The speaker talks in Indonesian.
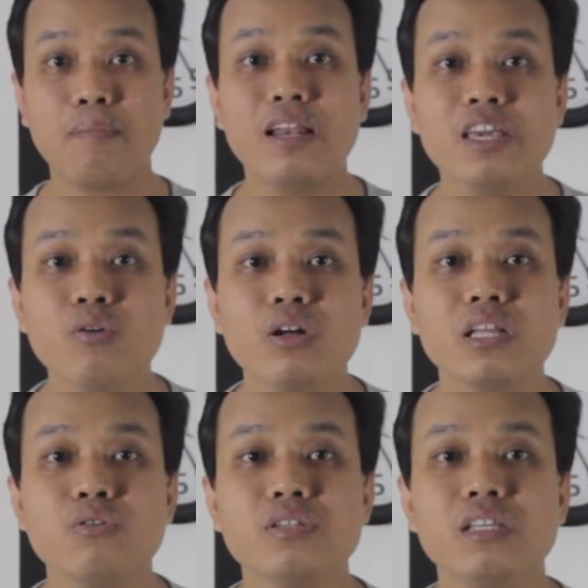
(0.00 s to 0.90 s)
Apalagi gue
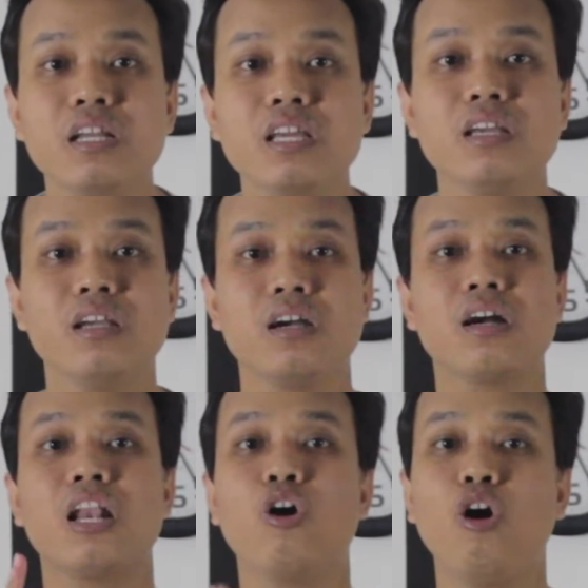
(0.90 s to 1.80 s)
tahu sendiri
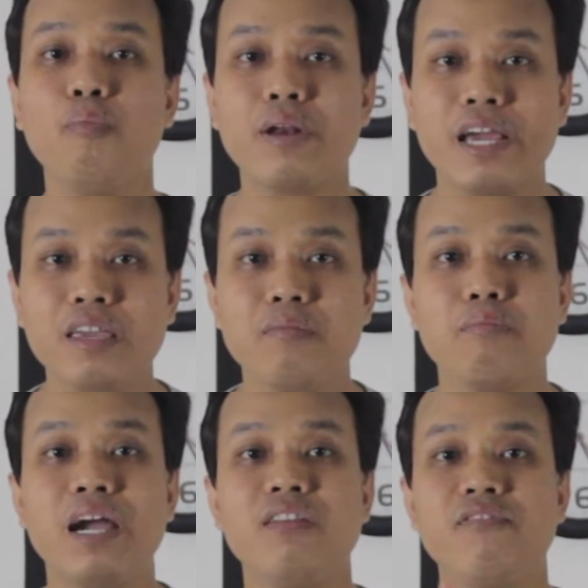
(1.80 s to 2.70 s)
kalau Om Ray
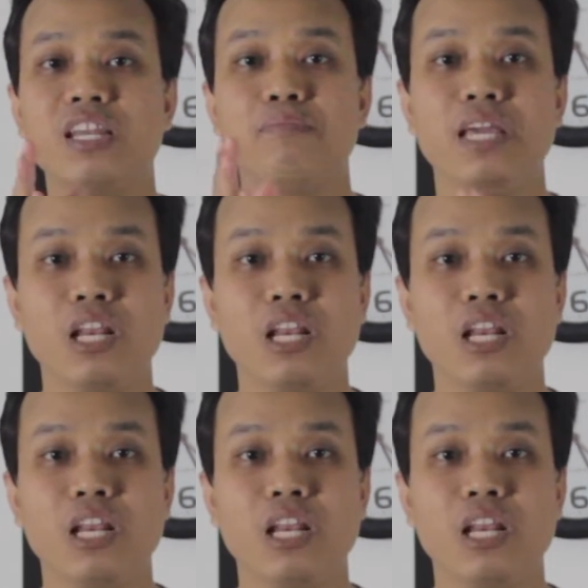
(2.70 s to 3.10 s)
main film